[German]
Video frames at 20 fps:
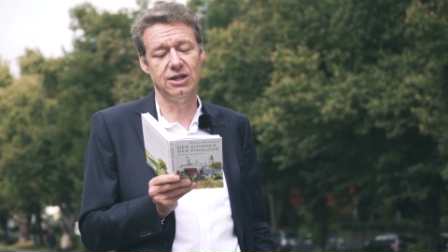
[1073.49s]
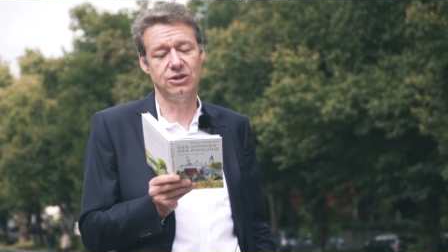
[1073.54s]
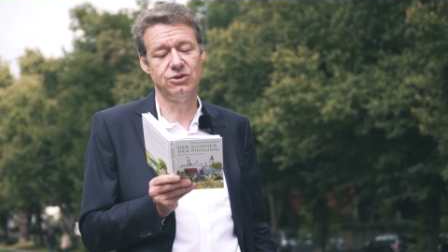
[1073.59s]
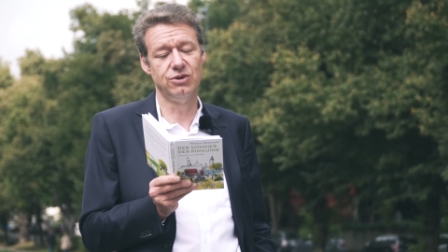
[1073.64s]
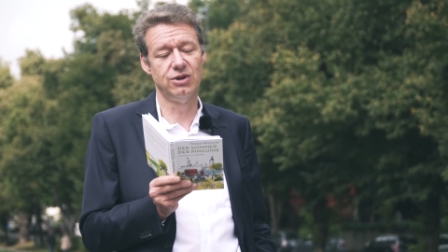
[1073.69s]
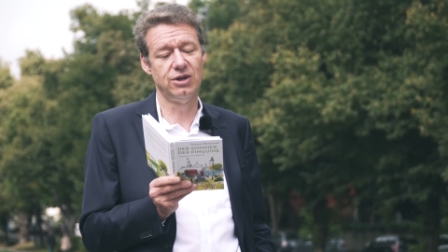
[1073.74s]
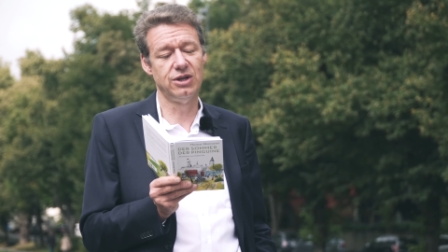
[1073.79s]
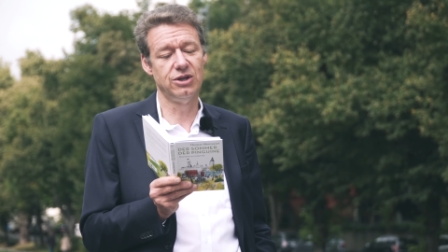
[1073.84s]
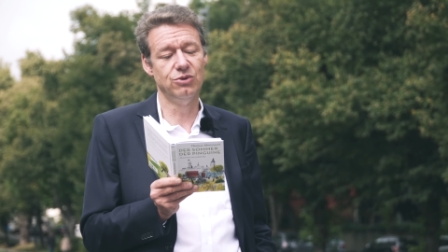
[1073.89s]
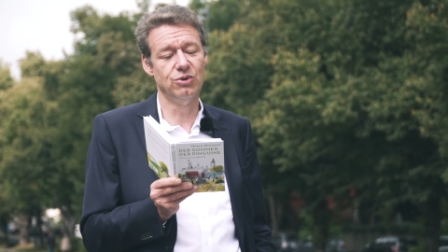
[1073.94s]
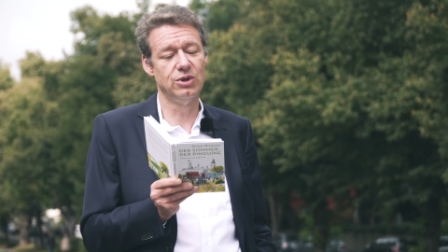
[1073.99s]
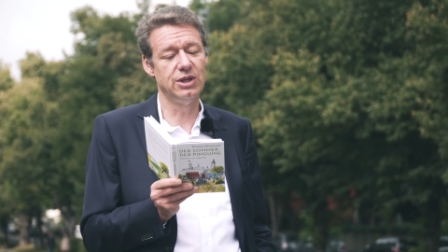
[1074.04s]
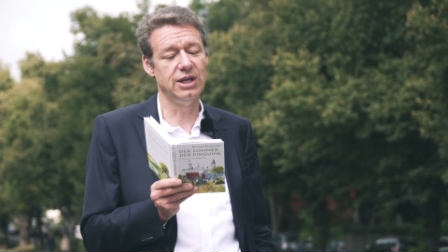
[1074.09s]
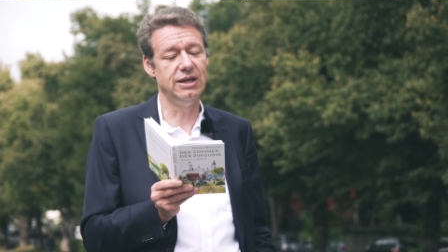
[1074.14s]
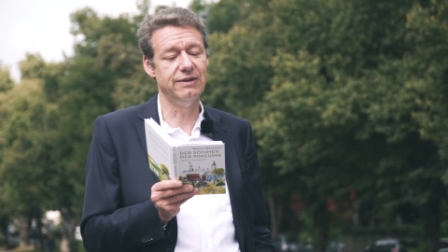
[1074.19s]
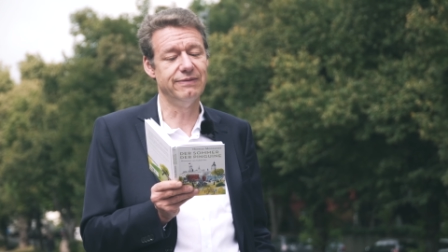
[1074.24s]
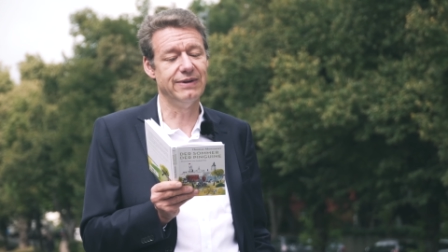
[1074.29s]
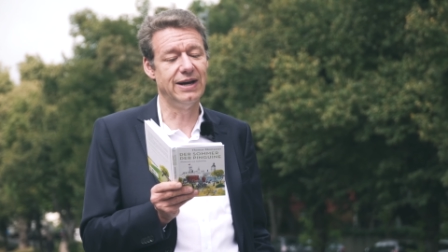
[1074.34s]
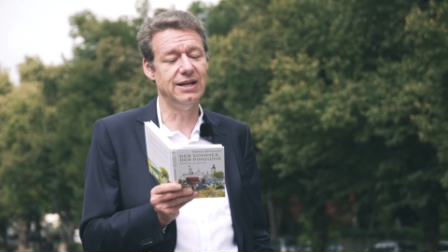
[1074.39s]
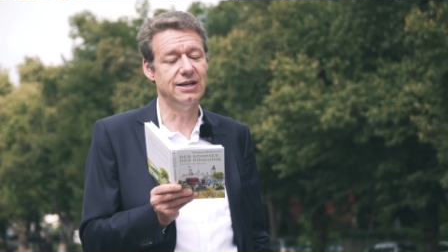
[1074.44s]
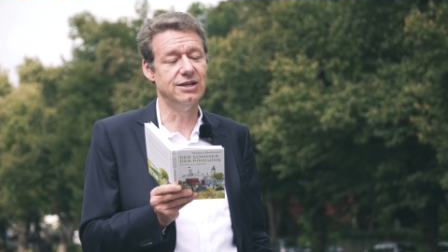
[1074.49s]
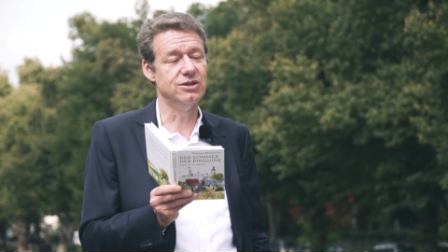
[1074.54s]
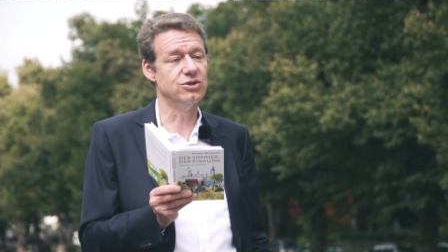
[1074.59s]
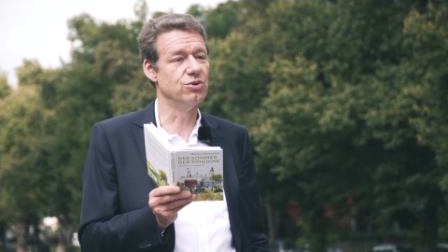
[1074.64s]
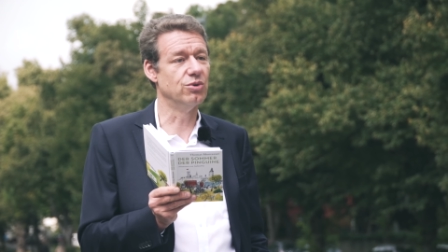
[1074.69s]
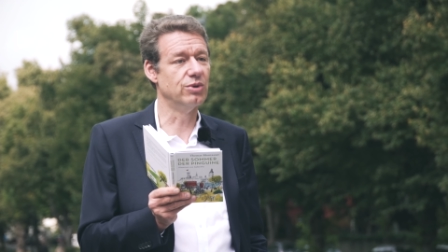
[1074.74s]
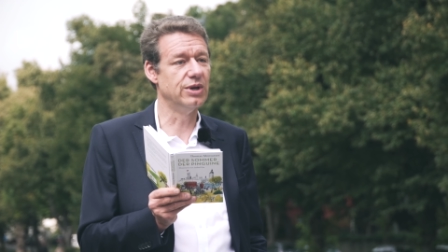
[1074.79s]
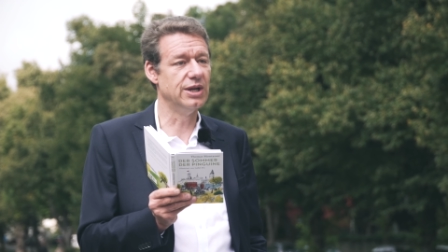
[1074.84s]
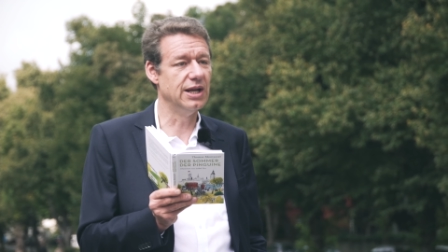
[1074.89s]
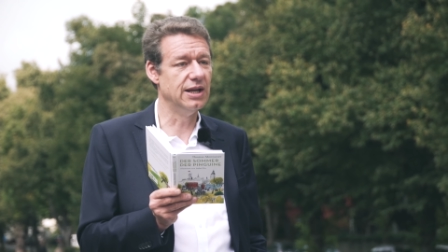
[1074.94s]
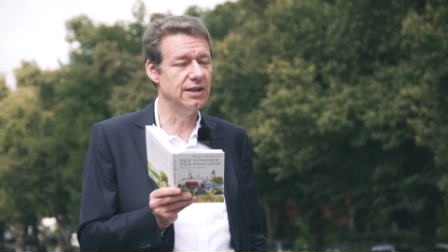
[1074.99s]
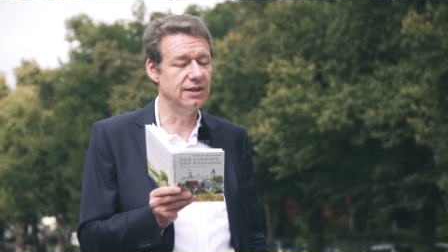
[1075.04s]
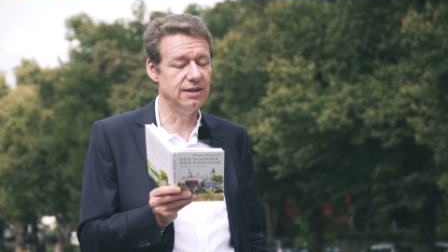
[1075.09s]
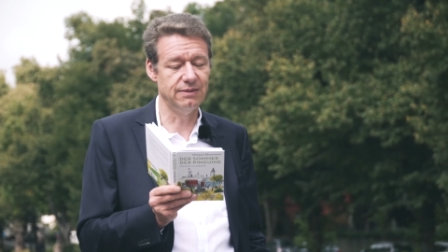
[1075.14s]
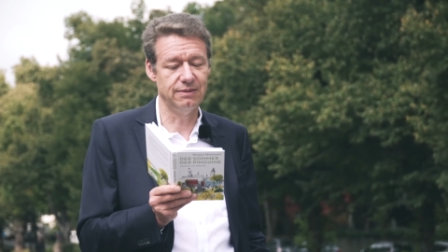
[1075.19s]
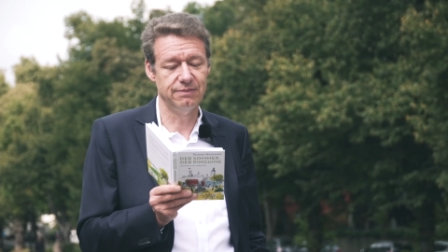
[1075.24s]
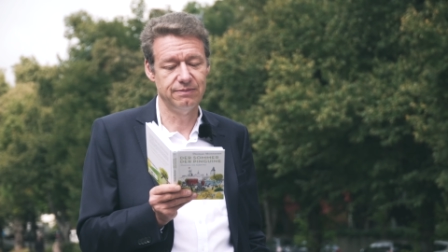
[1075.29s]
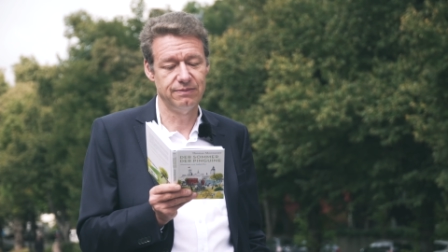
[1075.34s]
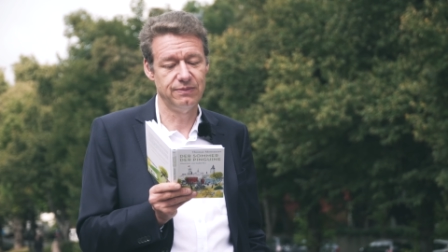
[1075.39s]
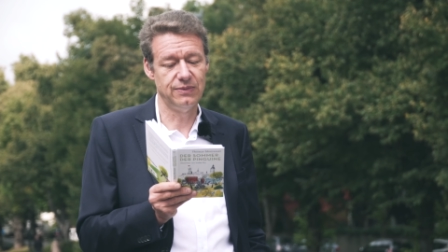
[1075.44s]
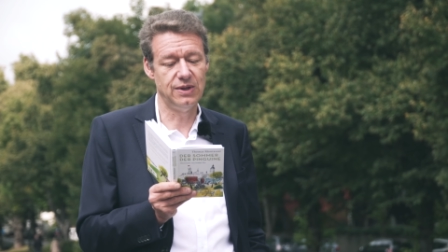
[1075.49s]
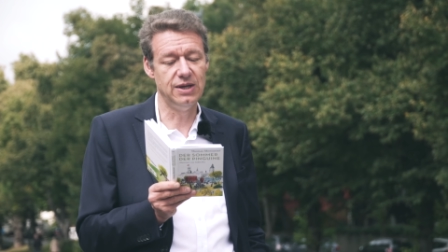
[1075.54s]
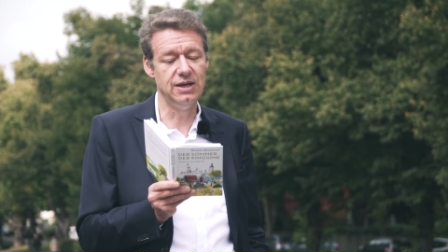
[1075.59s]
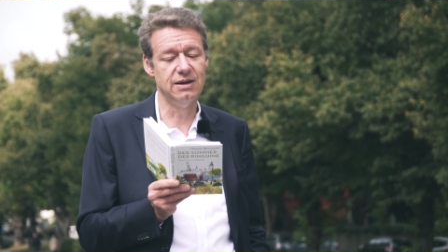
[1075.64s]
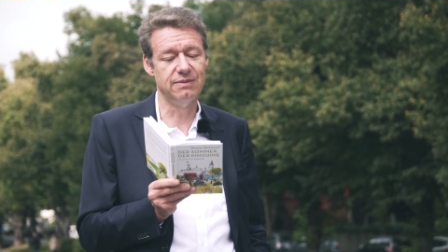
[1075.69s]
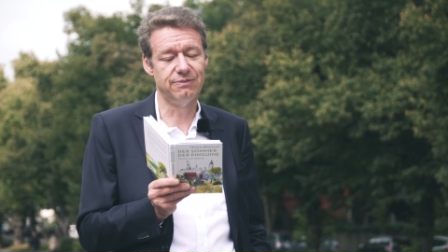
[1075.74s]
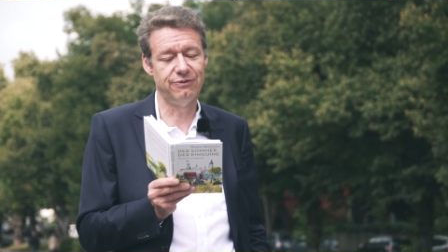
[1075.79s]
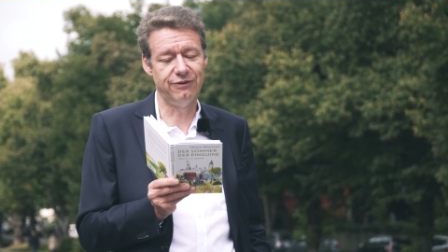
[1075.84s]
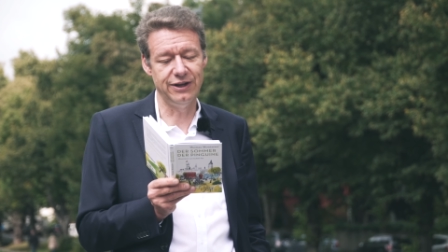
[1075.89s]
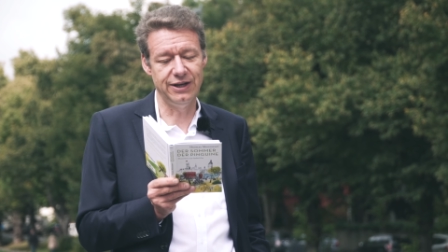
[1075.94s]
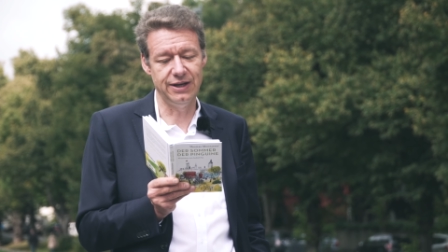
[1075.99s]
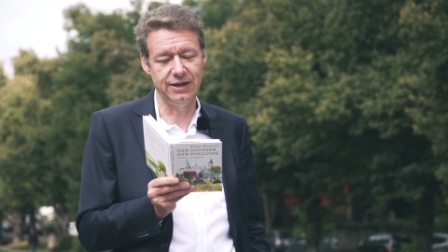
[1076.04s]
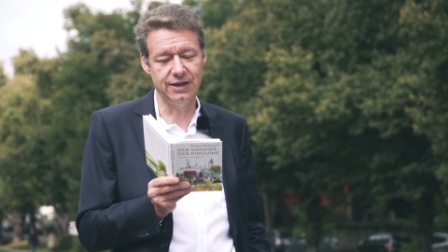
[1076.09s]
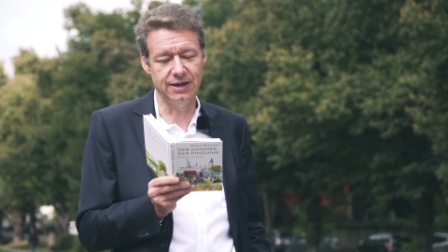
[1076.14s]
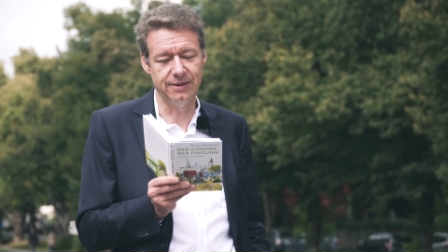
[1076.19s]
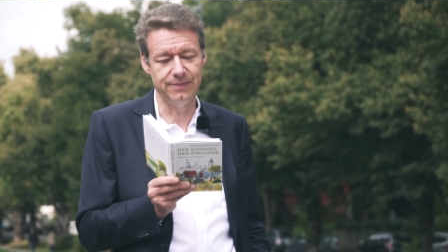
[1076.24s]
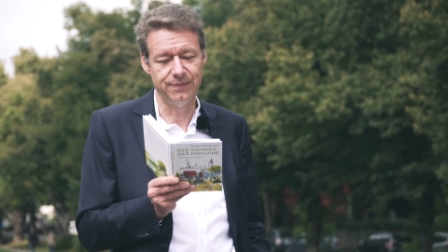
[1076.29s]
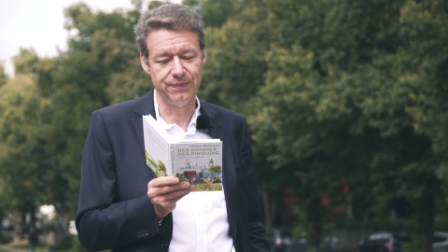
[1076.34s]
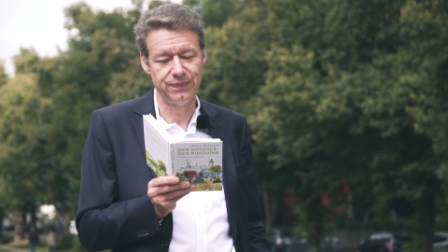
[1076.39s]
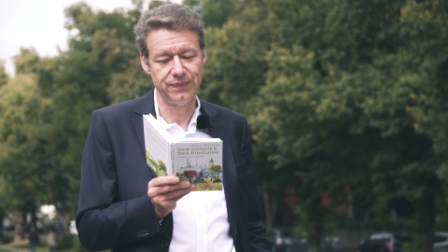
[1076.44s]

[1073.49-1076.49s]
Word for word: natürlich nur der jeweilige sogenannte Tierpfleger.